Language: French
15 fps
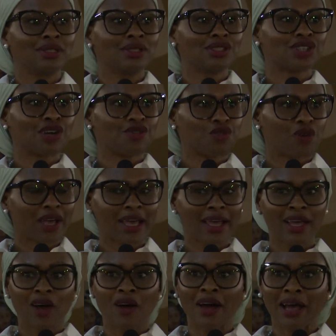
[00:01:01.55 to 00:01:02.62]
j'ai
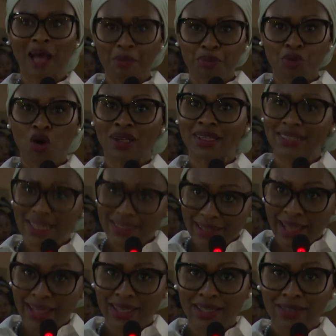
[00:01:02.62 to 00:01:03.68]
envoyé un rapport
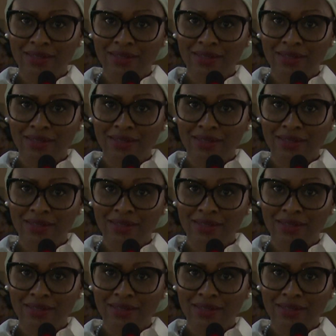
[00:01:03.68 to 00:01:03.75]
détaillé